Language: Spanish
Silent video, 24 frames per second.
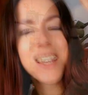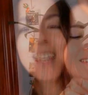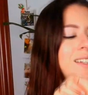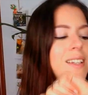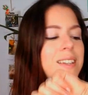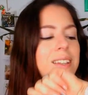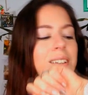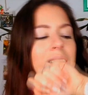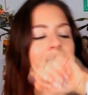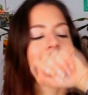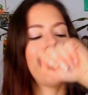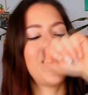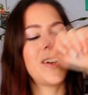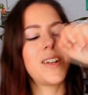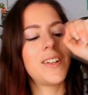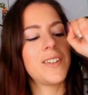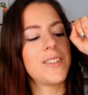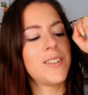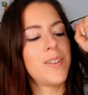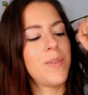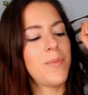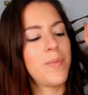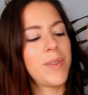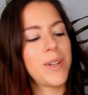Yo tengo
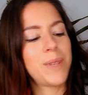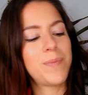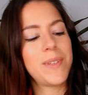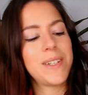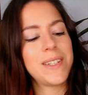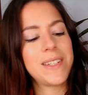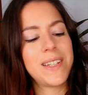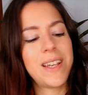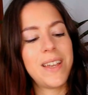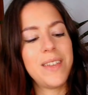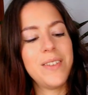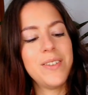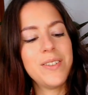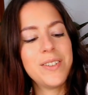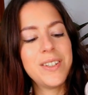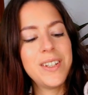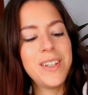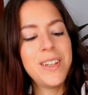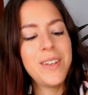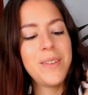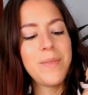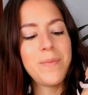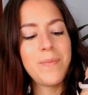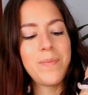varios nombres
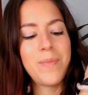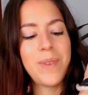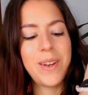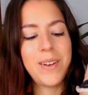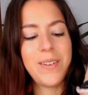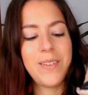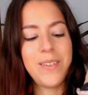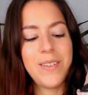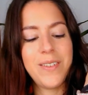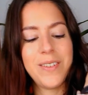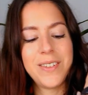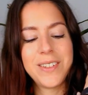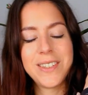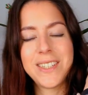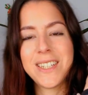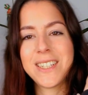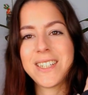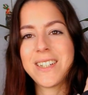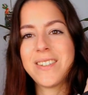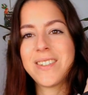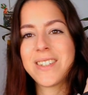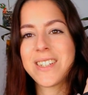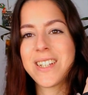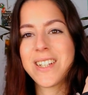pensados, pero ya
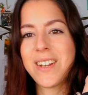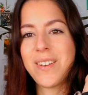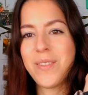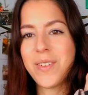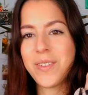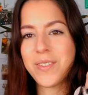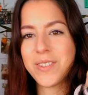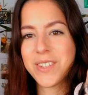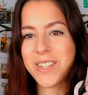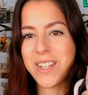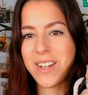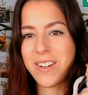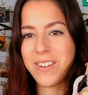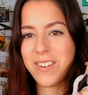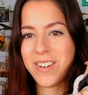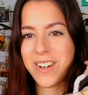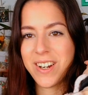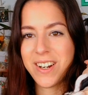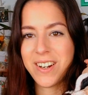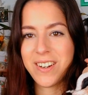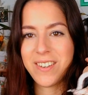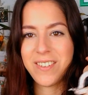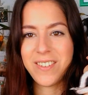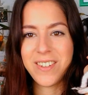sabéis que no me gusta
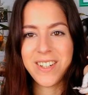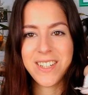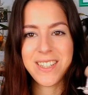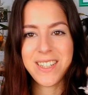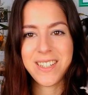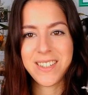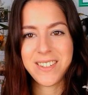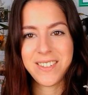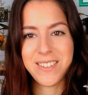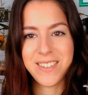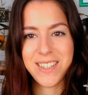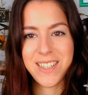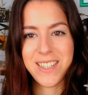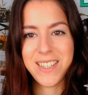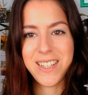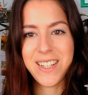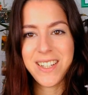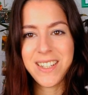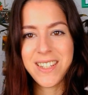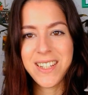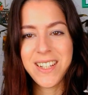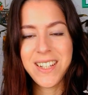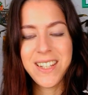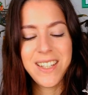correr con esas
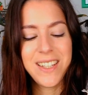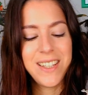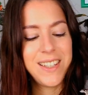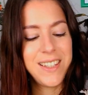cosillas